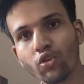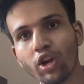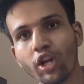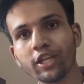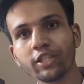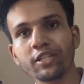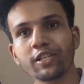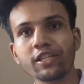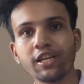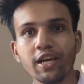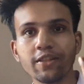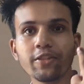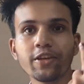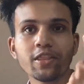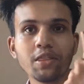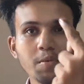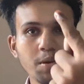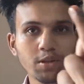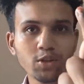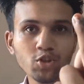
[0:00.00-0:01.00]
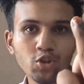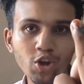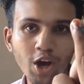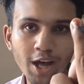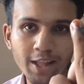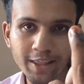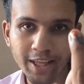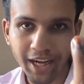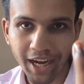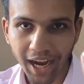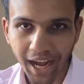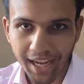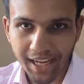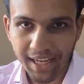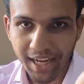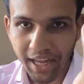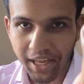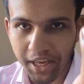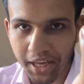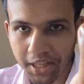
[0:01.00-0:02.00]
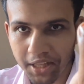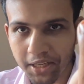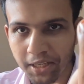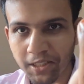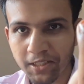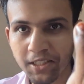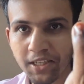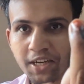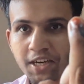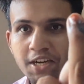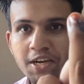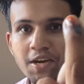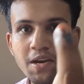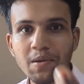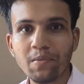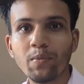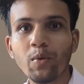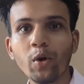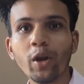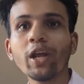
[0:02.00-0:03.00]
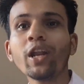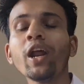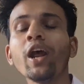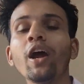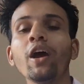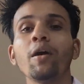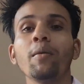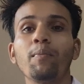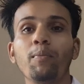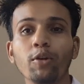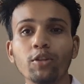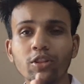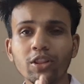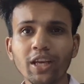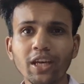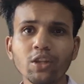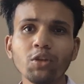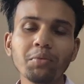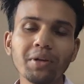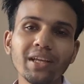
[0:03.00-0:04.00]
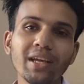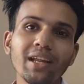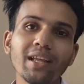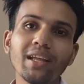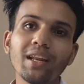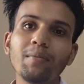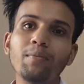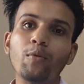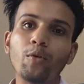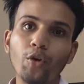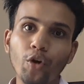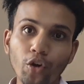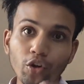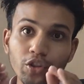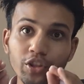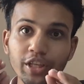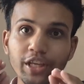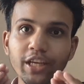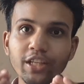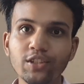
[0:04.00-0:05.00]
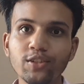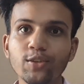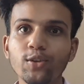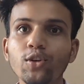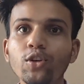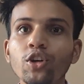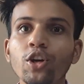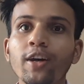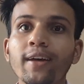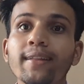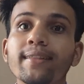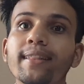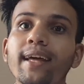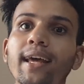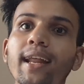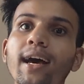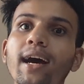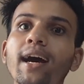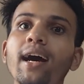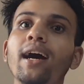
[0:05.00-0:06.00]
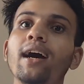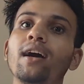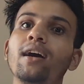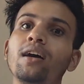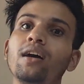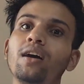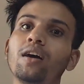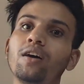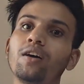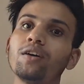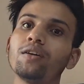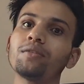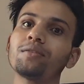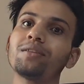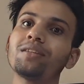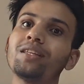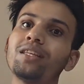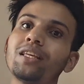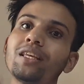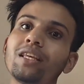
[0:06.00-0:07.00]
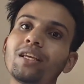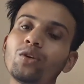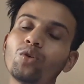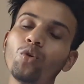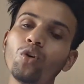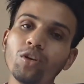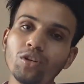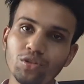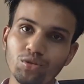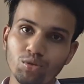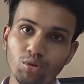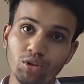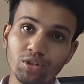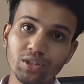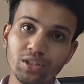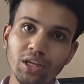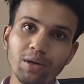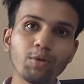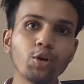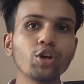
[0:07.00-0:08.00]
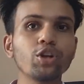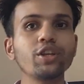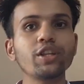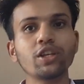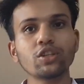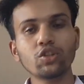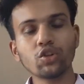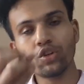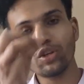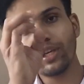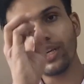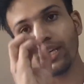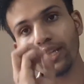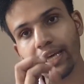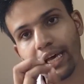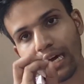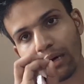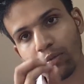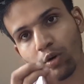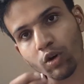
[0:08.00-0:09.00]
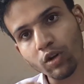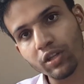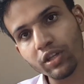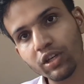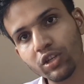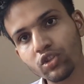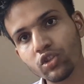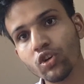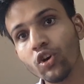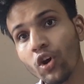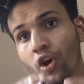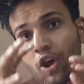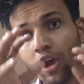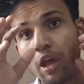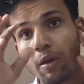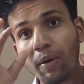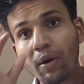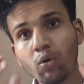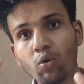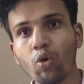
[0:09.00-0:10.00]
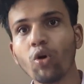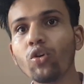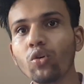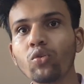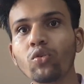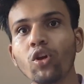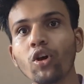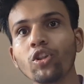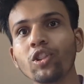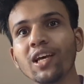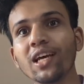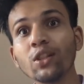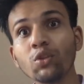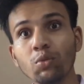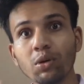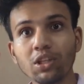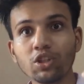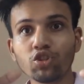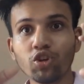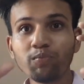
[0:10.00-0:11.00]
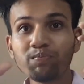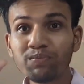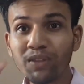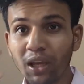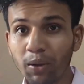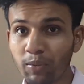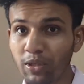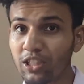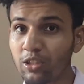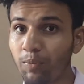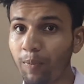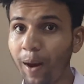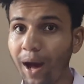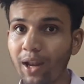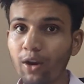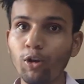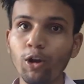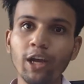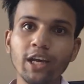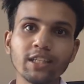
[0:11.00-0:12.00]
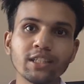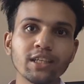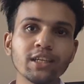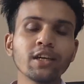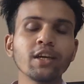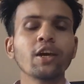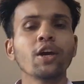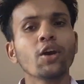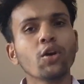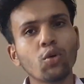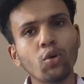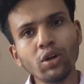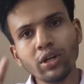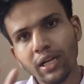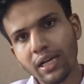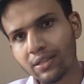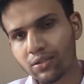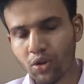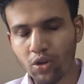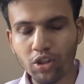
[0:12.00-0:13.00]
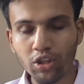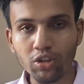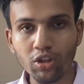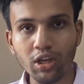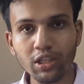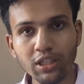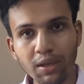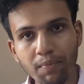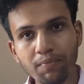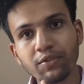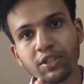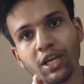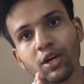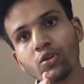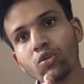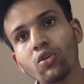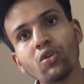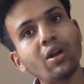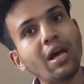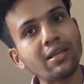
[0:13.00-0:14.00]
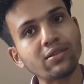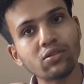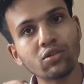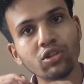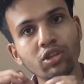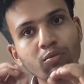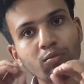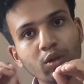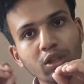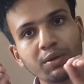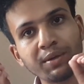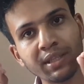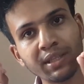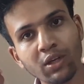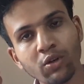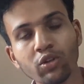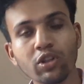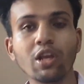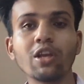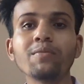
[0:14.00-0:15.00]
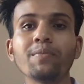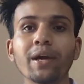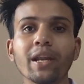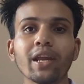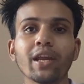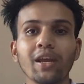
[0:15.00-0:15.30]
চলে এসেছি আর দেখতে পাচ্ছ হাতে কালি লাগিয়ে দিয়েছি ভোটে প্রত্যেকে তোমরা যারা যারা ভোট দিয়েছো তারা কোন সোর্স নিয়ে ভোট দিয়েছো কি দেখে ভোট দিয়েছো এবং কোন উন্নয়ন দেখে তোমাদের সব থেকে বেশি ভালো লেগেছে কোন রাজনৈতিক দল সে যে কোনো রাজনৈতিক মতামতের হতেই পারে